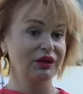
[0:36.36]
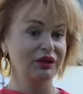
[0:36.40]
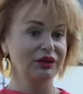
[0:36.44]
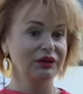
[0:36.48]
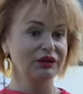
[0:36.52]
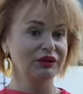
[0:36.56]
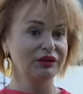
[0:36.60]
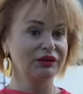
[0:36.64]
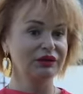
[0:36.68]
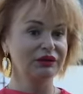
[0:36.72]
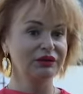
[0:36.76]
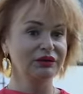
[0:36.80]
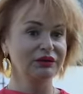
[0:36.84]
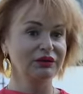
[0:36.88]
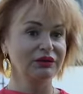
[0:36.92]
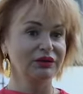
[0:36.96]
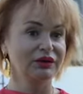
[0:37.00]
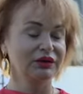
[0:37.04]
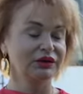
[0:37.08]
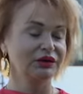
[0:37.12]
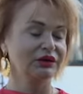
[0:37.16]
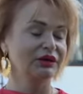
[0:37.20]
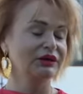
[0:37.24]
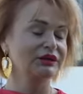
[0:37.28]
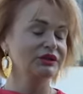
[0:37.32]
и,
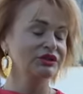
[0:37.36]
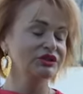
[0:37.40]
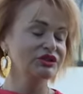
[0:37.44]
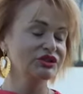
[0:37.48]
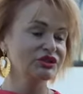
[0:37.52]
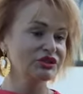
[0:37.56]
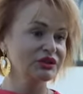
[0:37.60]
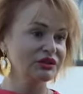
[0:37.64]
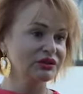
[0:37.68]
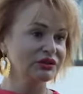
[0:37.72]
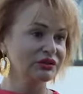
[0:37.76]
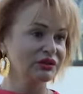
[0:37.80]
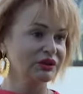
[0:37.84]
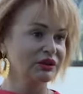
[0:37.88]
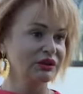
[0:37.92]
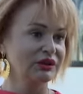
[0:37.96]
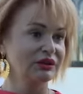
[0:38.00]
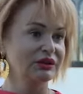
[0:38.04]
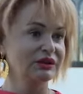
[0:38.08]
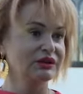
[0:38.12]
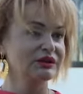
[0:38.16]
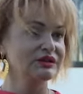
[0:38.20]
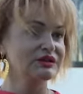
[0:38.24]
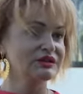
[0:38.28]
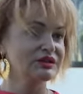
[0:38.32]
конечно,
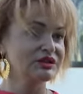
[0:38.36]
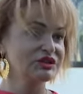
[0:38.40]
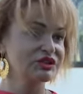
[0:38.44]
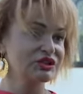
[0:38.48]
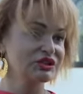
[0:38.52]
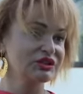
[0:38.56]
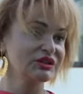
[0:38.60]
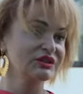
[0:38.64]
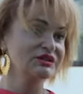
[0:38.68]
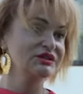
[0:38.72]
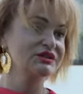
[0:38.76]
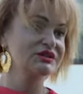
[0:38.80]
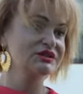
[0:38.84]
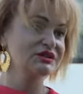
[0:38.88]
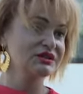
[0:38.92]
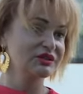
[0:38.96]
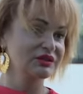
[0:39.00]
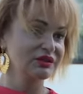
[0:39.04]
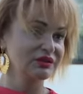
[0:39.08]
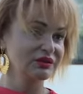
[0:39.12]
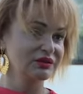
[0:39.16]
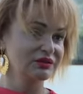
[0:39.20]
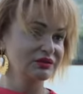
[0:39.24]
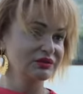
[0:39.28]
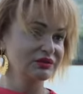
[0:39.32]
это защита детей
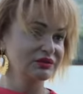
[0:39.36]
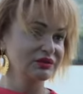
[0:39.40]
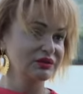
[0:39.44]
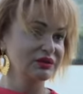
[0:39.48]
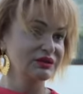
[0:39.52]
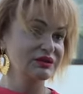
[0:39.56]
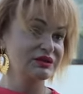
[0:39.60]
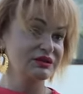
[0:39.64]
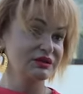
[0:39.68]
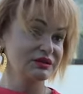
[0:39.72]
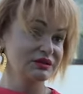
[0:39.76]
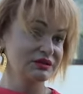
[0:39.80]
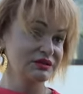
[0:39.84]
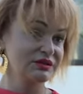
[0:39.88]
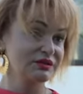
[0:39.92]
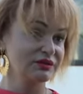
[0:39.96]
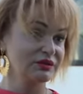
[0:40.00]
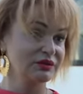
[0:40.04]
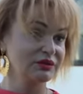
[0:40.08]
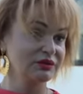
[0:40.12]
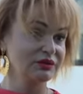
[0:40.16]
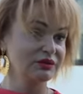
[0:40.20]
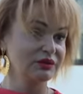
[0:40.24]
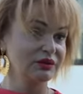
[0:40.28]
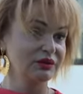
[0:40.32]
и детства,
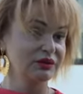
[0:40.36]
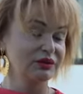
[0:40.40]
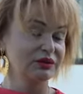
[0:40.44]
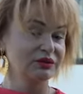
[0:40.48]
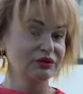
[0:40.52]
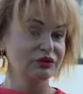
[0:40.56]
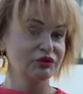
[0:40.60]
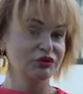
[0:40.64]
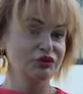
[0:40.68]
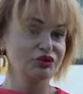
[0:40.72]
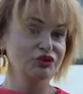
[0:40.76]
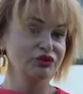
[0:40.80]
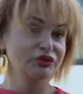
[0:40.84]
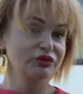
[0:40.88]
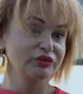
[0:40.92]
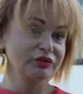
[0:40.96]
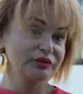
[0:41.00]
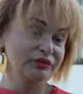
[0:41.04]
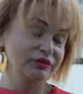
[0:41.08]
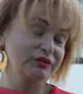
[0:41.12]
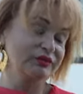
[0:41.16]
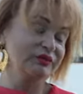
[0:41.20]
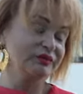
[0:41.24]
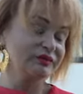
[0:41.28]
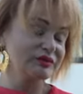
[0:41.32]
то, что,
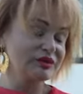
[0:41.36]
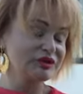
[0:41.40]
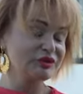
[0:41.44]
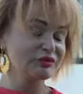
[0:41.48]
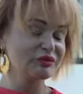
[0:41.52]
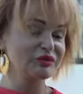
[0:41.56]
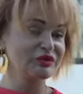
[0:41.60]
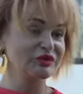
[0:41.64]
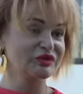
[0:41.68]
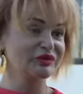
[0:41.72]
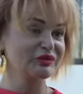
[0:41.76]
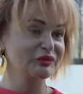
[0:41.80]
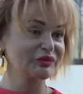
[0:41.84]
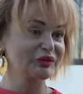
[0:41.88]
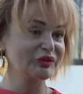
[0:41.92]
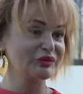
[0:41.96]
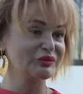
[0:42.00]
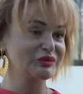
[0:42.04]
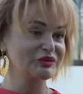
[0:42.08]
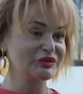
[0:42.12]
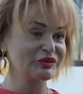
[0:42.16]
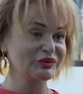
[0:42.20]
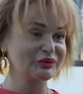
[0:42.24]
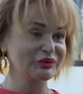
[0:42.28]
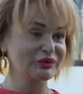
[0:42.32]
чем мы
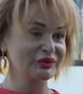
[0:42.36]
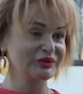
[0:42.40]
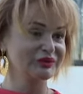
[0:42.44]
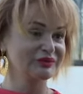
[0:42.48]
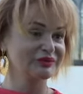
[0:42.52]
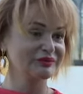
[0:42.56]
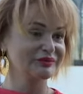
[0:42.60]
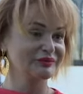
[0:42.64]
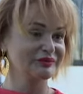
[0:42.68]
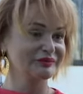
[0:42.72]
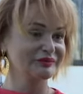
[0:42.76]
занимаемся мы.